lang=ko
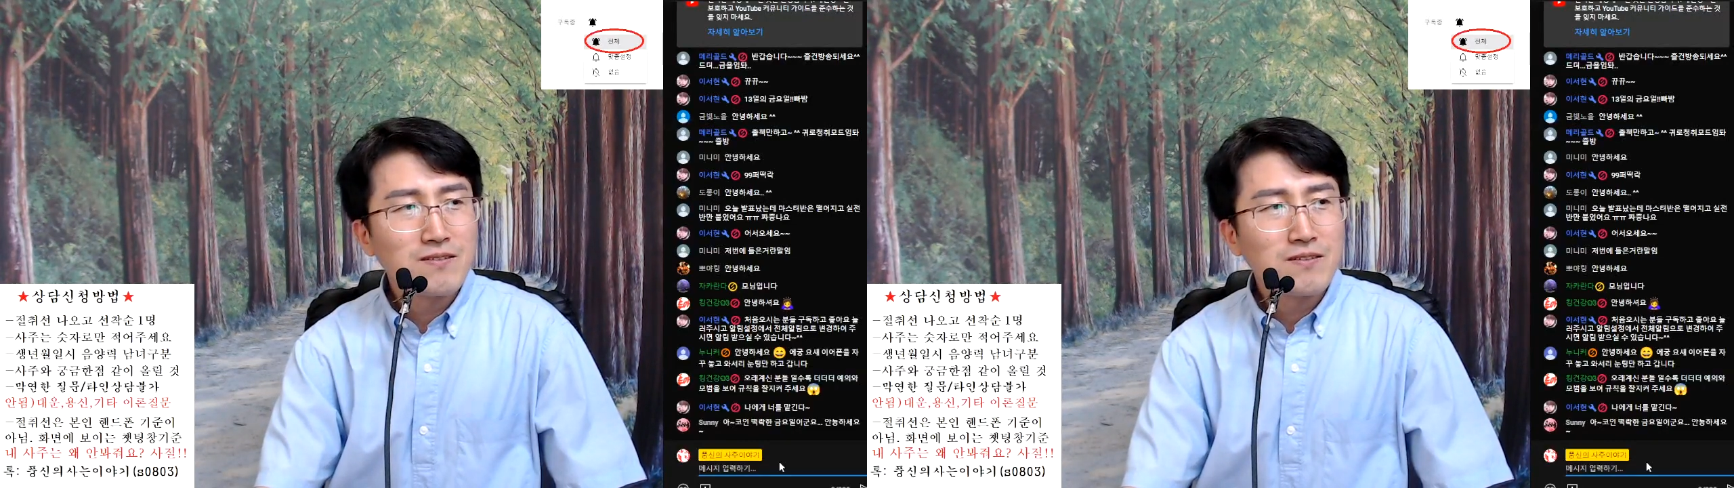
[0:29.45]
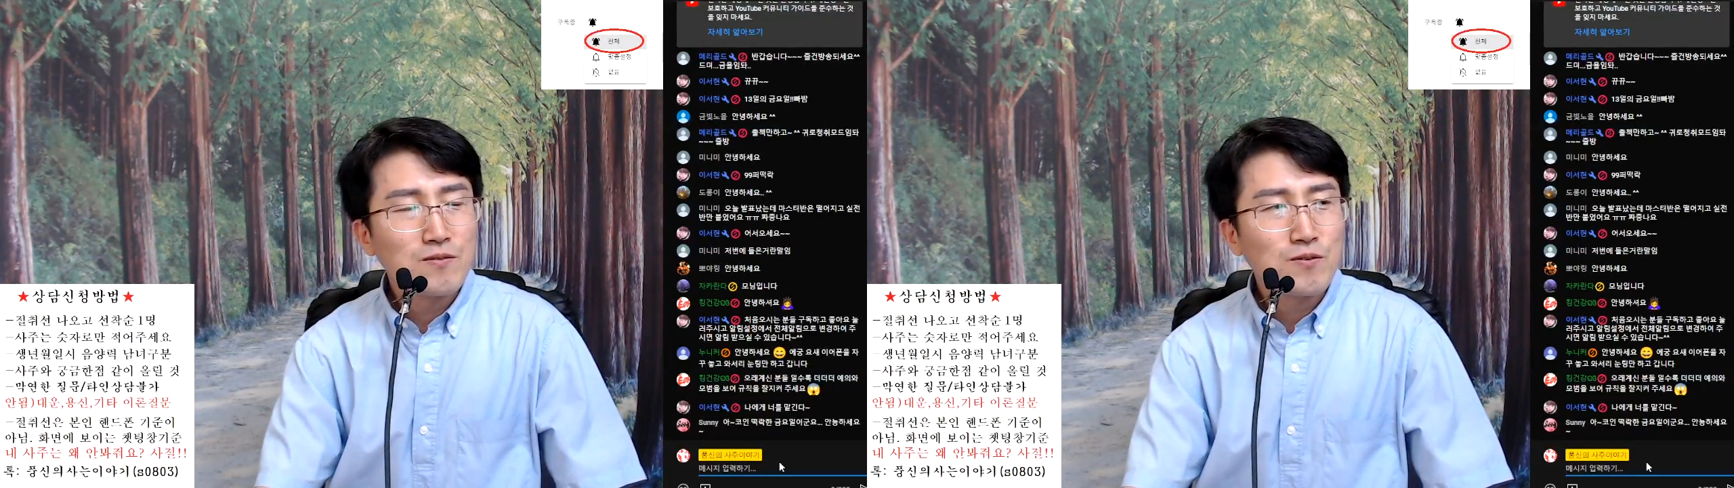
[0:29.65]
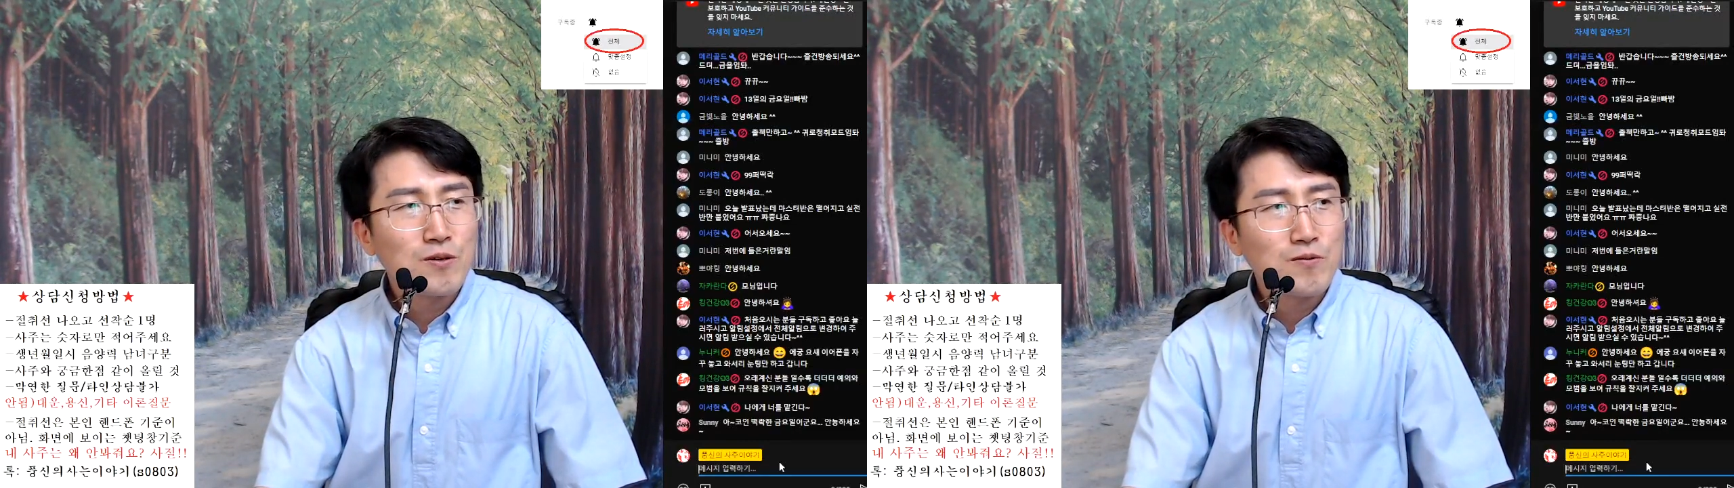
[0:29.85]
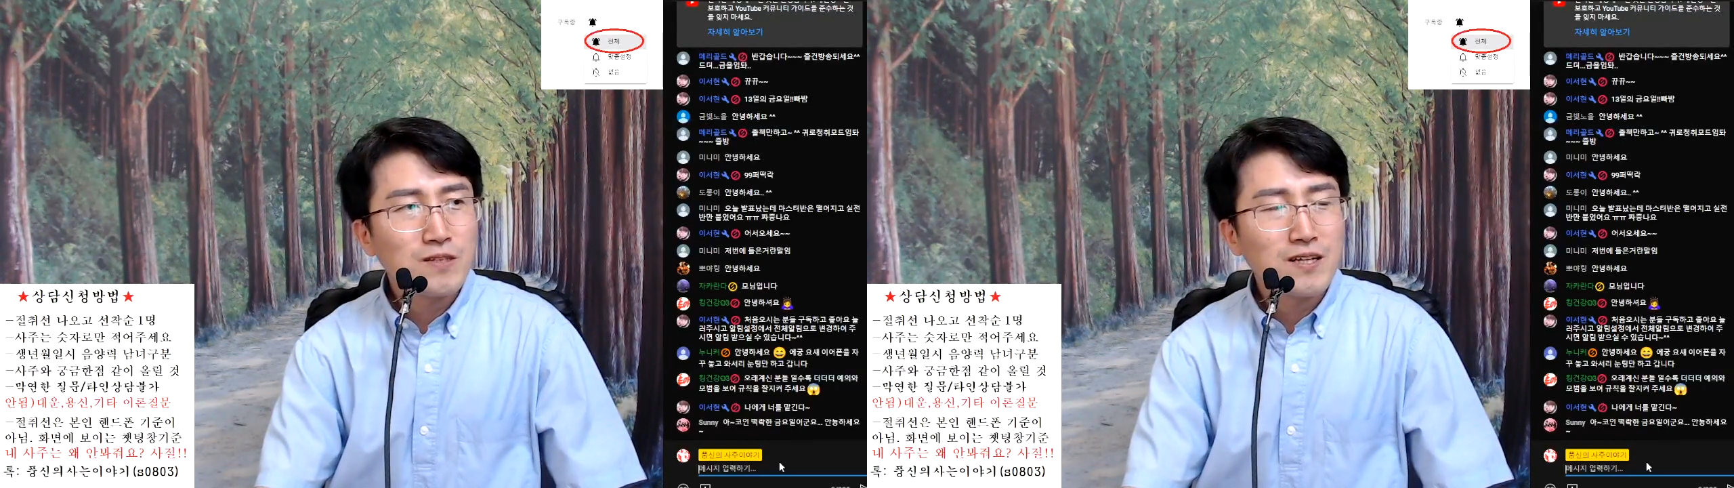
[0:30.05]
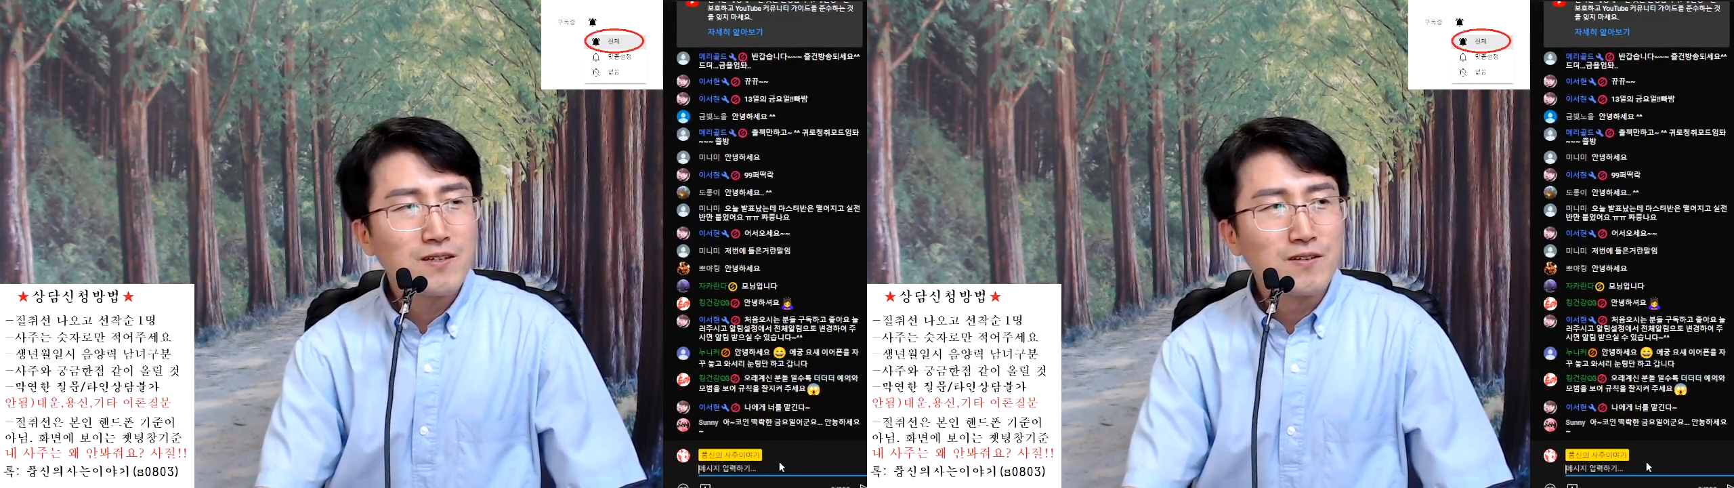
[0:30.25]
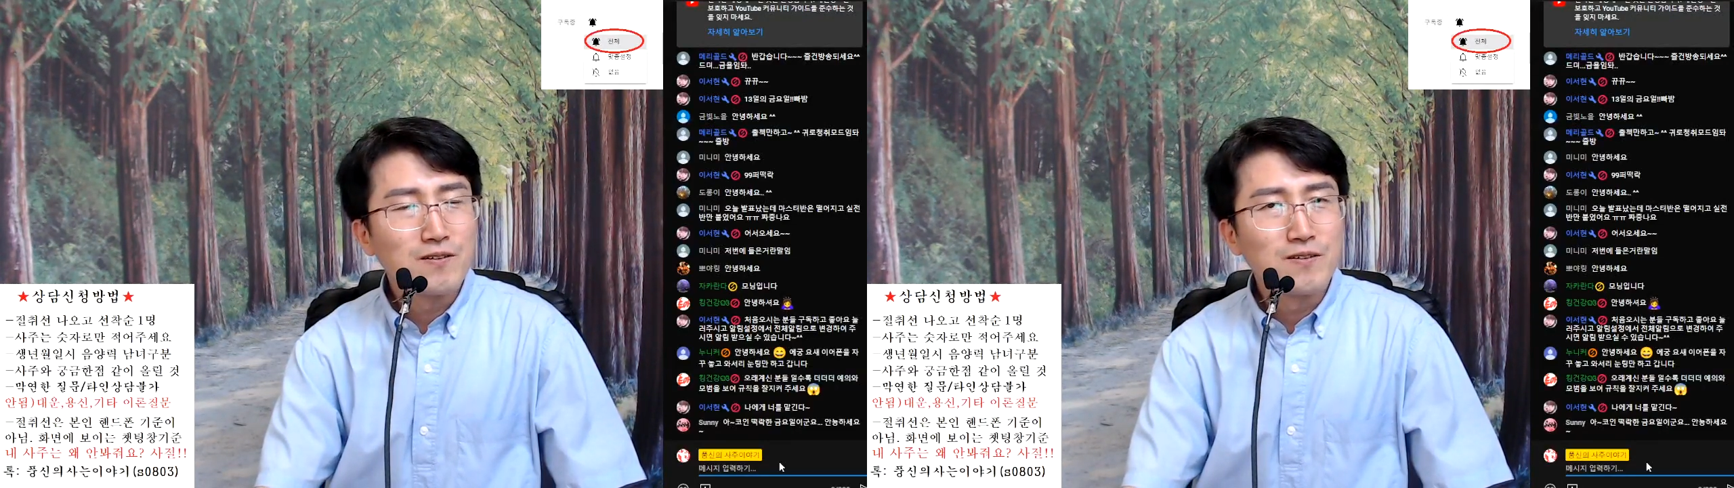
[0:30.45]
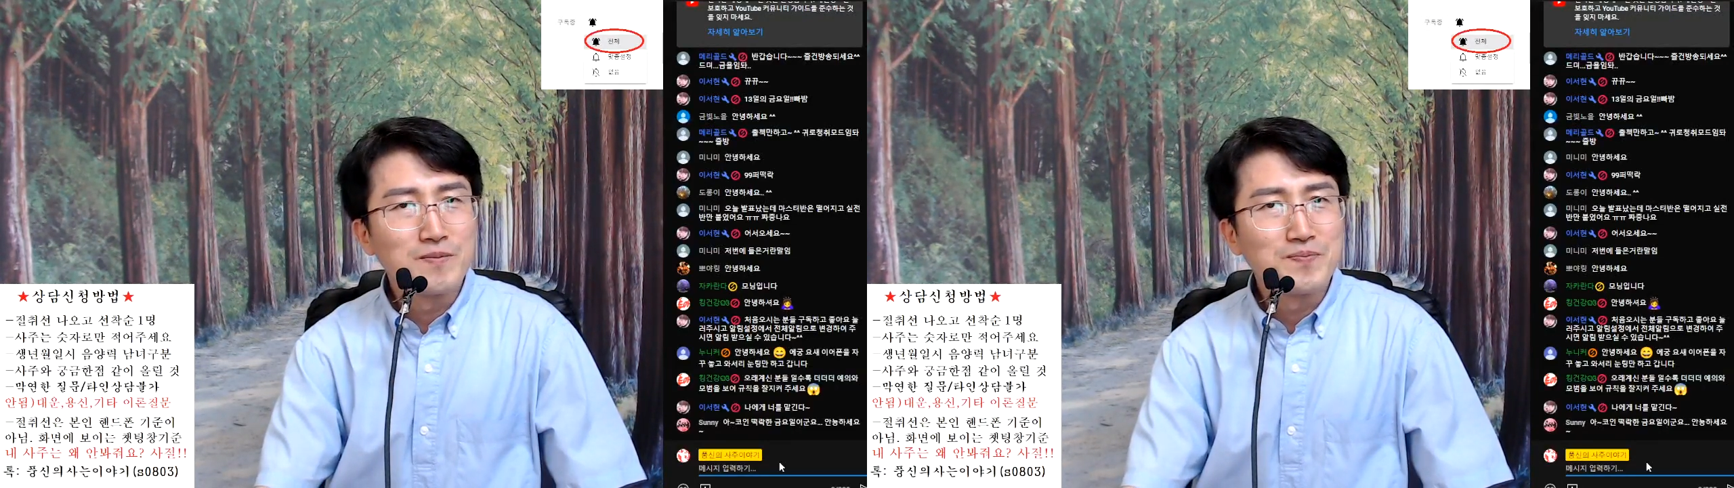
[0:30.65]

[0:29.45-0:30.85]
그래도 켜고 다녀요.